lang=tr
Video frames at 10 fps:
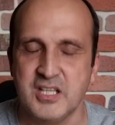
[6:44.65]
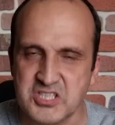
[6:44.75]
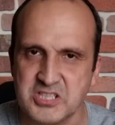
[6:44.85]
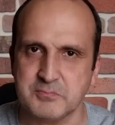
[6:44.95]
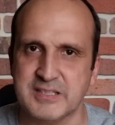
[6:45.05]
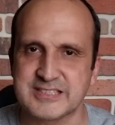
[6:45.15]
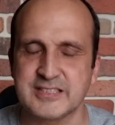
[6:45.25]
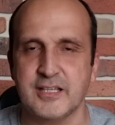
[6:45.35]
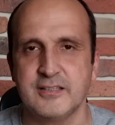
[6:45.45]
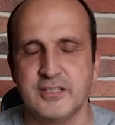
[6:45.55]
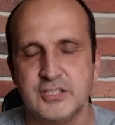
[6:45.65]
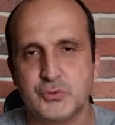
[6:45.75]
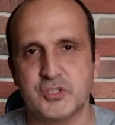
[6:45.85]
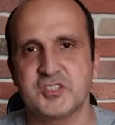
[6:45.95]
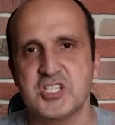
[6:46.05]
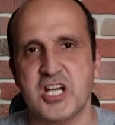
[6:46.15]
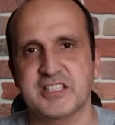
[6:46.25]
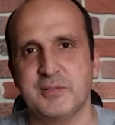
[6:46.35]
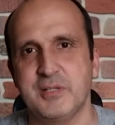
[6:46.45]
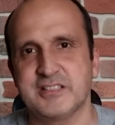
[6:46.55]
Çıkmazsa tüketici
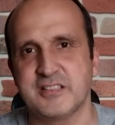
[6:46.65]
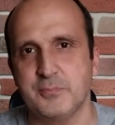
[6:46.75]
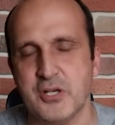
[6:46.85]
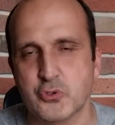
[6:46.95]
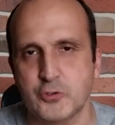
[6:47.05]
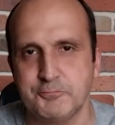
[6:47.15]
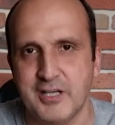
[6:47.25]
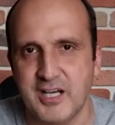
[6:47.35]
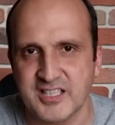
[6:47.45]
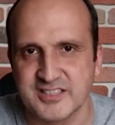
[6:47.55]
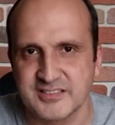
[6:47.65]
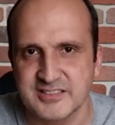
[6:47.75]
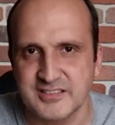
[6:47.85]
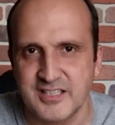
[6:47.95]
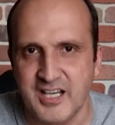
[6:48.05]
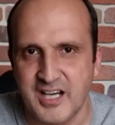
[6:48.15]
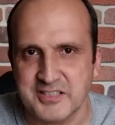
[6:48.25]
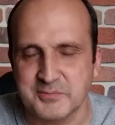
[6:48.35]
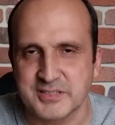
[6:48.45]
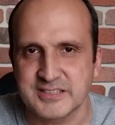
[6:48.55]
hakem heyetine başvurup hakkınızı,
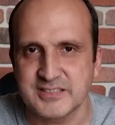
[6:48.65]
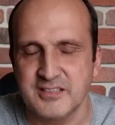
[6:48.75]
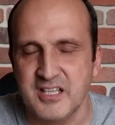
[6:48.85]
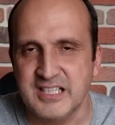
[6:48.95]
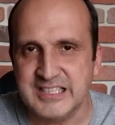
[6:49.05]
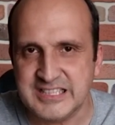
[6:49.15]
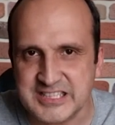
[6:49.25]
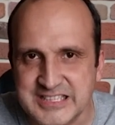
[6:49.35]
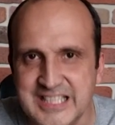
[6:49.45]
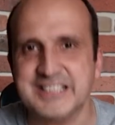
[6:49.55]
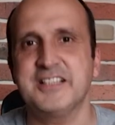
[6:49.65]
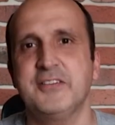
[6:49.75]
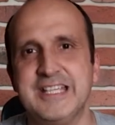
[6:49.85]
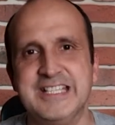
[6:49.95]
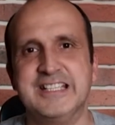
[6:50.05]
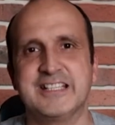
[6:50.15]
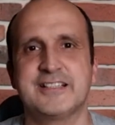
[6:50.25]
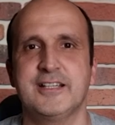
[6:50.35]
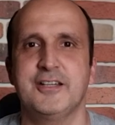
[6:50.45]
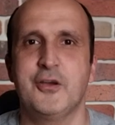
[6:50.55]
arabanızı şiddetle ve
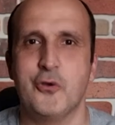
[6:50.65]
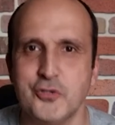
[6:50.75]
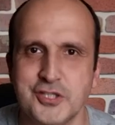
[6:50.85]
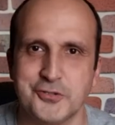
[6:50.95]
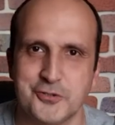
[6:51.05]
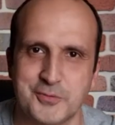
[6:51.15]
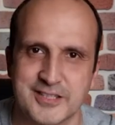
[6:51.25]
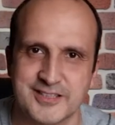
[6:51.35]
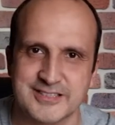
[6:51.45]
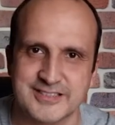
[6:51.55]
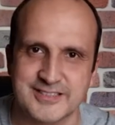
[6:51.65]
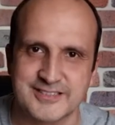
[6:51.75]
hiddetle öneriyorum arkadaşlar.